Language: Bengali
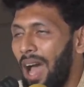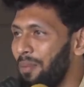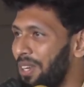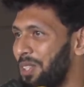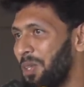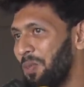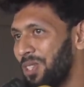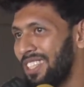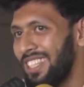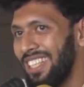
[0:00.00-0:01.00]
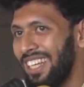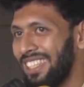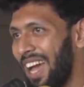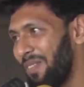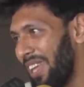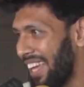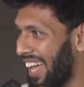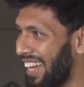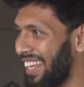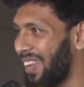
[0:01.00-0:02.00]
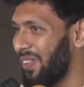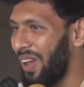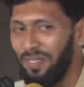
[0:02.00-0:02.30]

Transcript: আমি নিজেও বুঝতেছি না যে আমি এখানে কেন